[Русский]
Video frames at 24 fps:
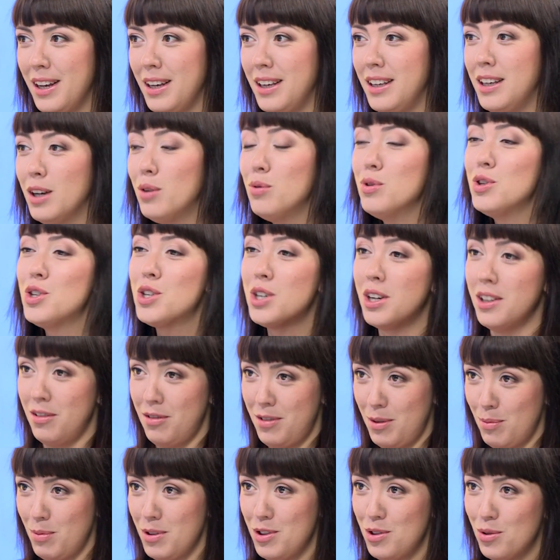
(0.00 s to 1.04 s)
я уезжала в
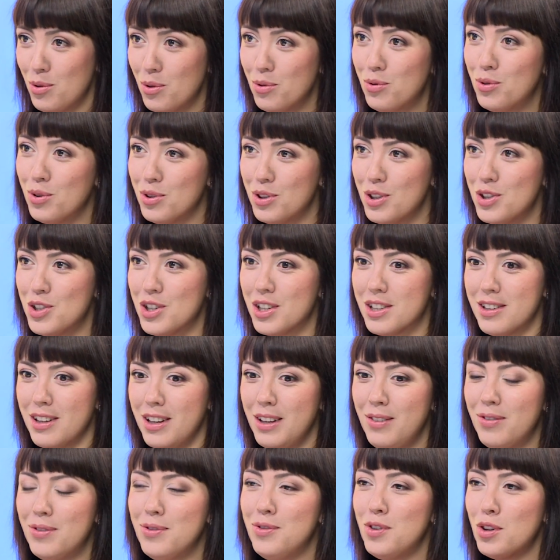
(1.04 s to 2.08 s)
командировку сейчас,
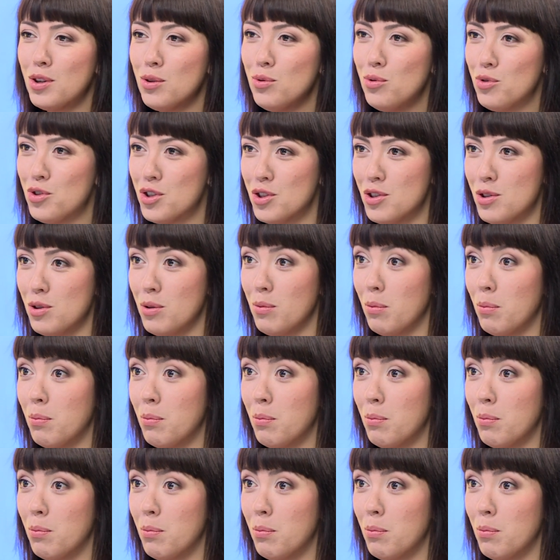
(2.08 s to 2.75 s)
и вернувшись,